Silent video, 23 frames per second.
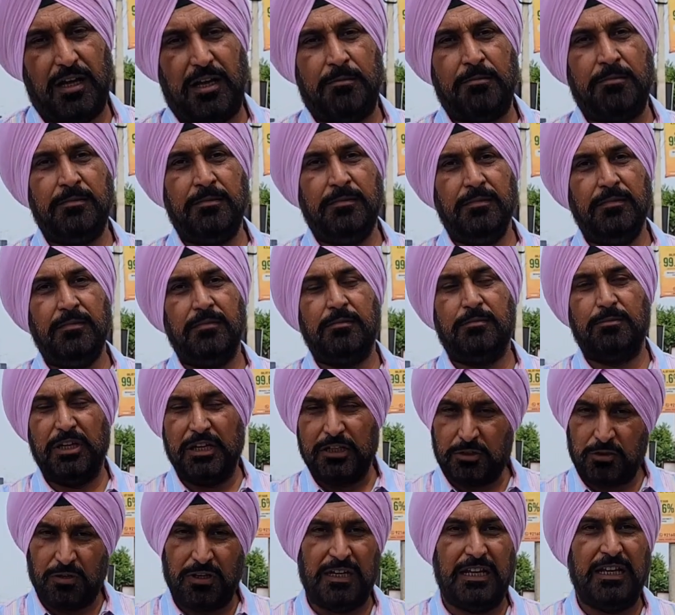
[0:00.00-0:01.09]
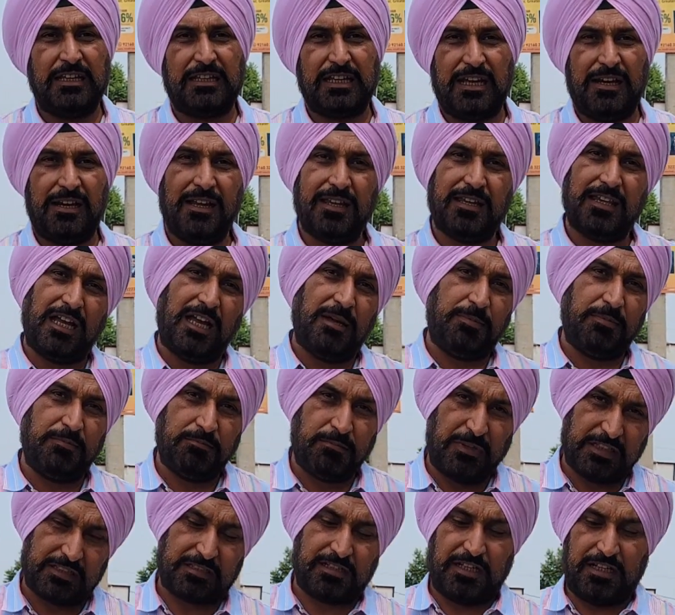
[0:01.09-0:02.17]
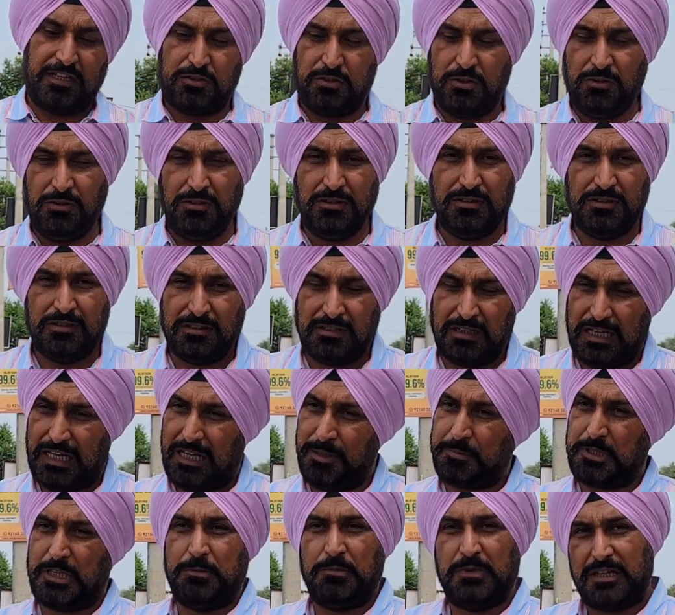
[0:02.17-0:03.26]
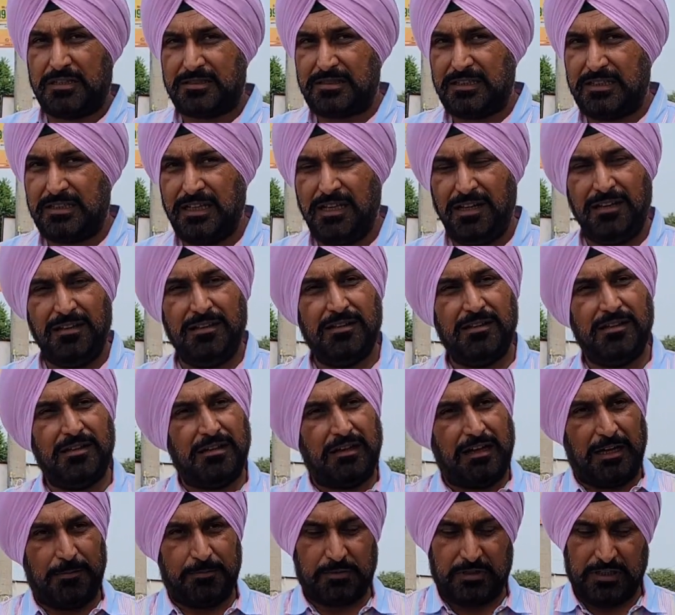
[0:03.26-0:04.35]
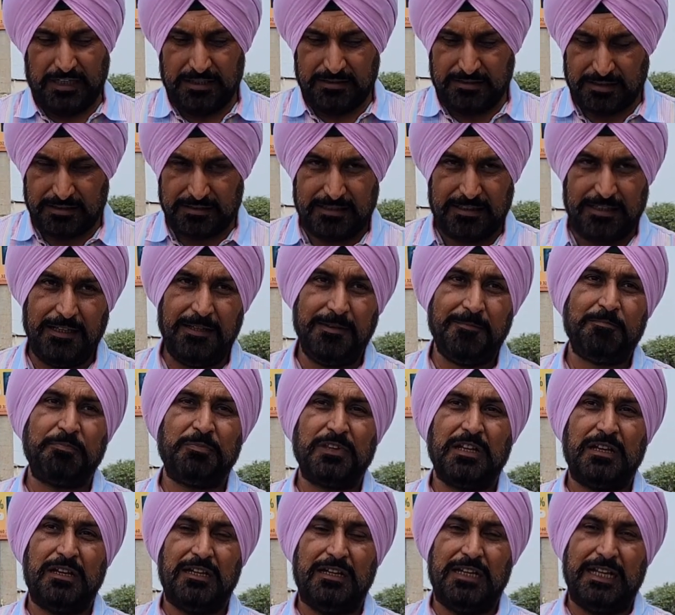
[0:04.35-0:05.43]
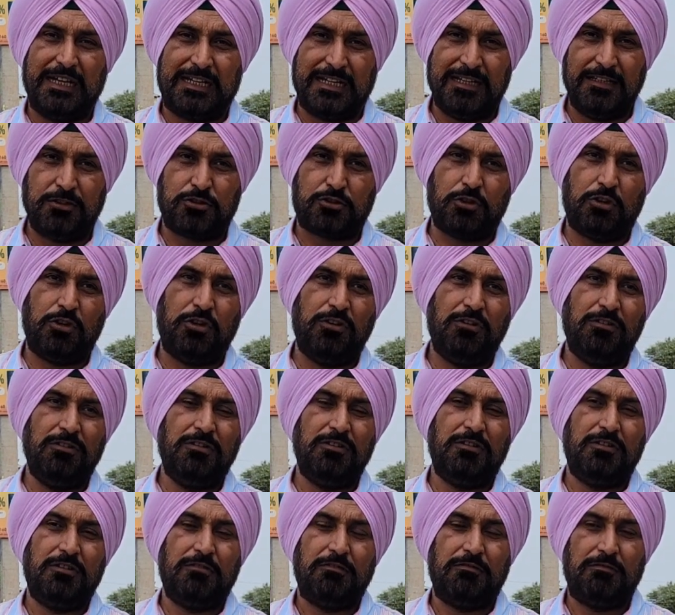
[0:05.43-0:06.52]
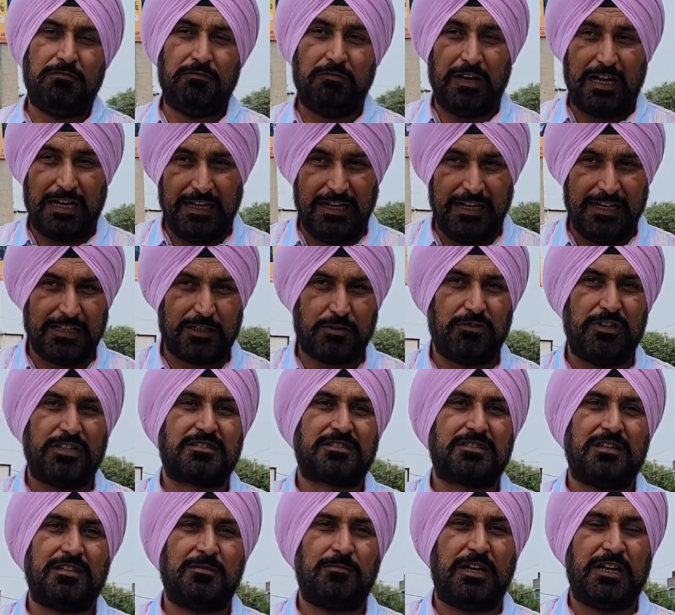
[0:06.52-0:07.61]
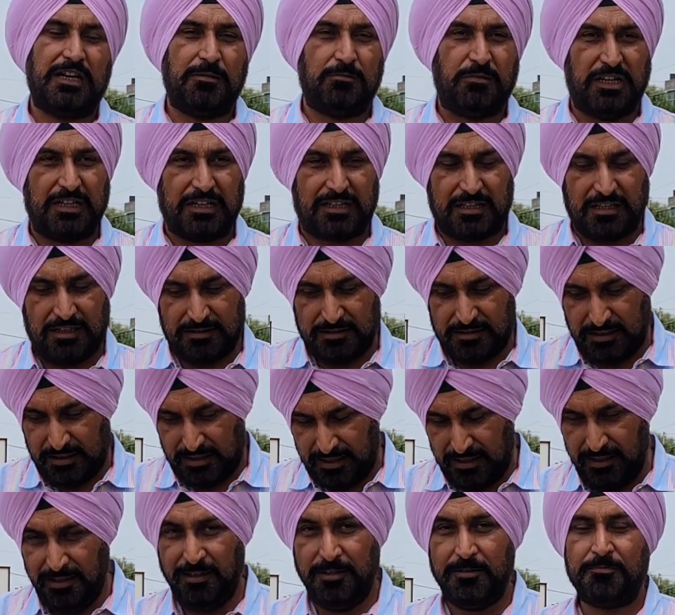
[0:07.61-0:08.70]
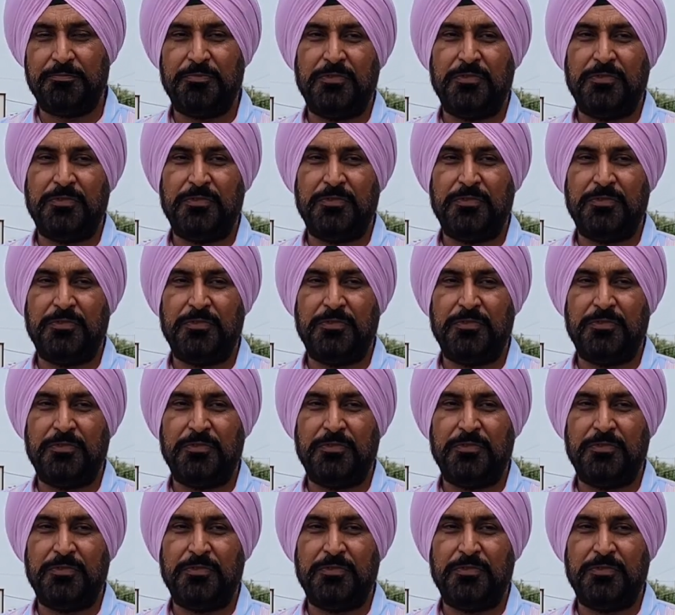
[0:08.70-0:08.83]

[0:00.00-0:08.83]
हम बिल्कुल नहीं कह रहे हैं कि आप मत खरीदो आपकी मर्जी है आप खरीद सकते हैं लेकिन जो वैलिड क्वेश्चन हमारे मन के अंदर है